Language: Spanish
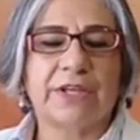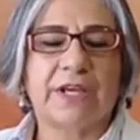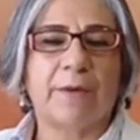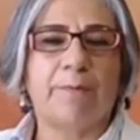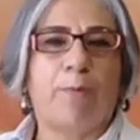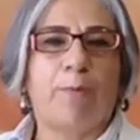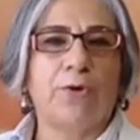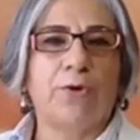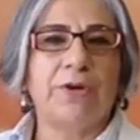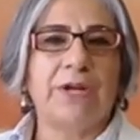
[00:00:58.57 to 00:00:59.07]
que
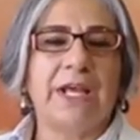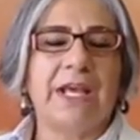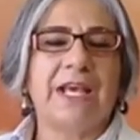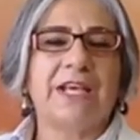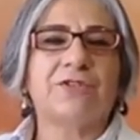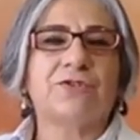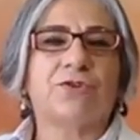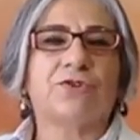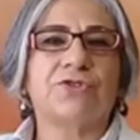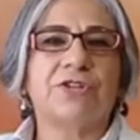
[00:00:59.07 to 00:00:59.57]
pone
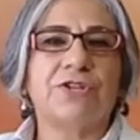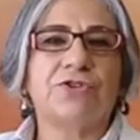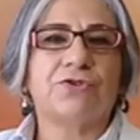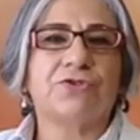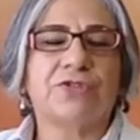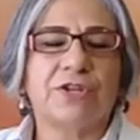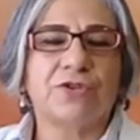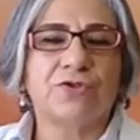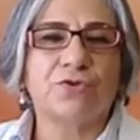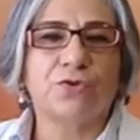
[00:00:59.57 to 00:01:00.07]
estos
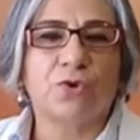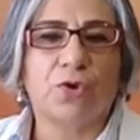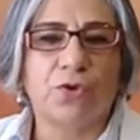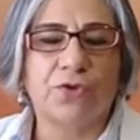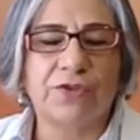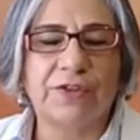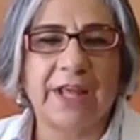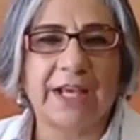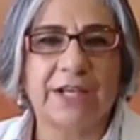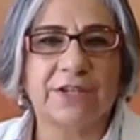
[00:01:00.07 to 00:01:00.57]
hechos en su
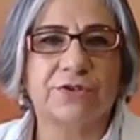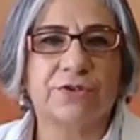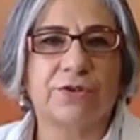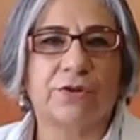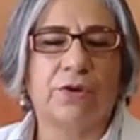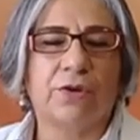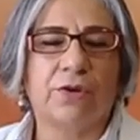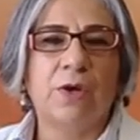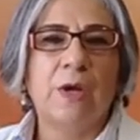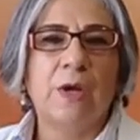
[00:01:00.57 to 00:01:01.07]

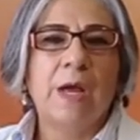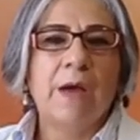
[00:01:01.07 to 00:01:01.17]
contexto,